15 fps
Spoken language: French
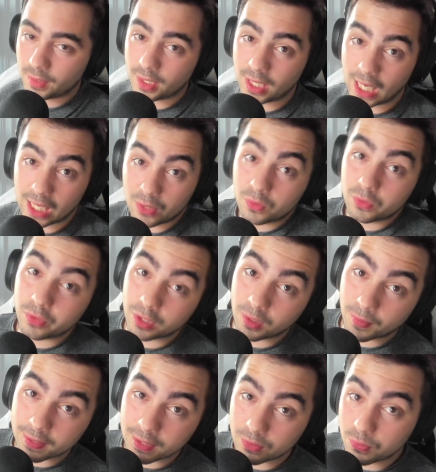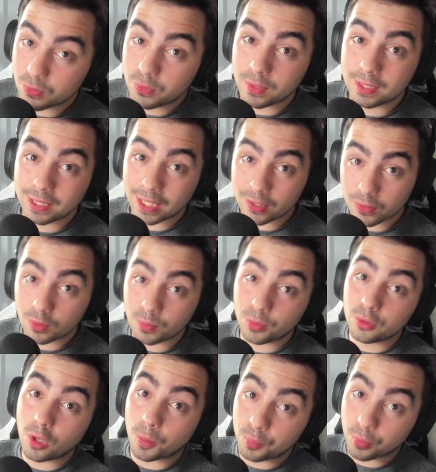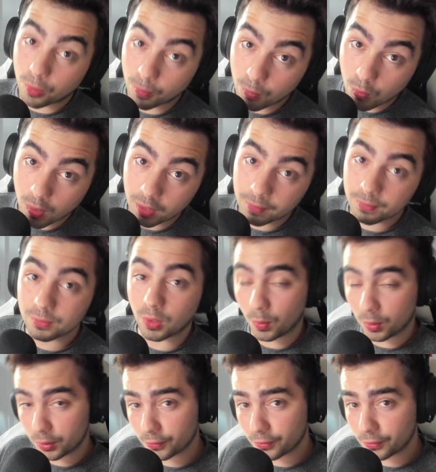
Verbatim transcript: Et donc je vais commencer tout de suite. Qu'est-ce que le bonheur pour moi dans World of